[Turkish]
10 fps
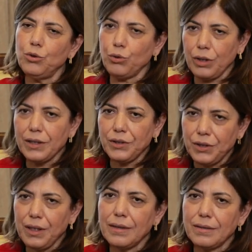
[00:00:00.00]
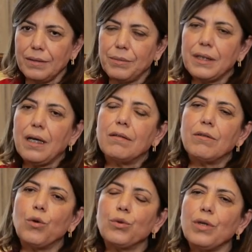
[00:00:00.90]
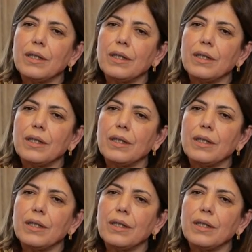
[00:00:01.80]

çok tartışılan bir dava oldu.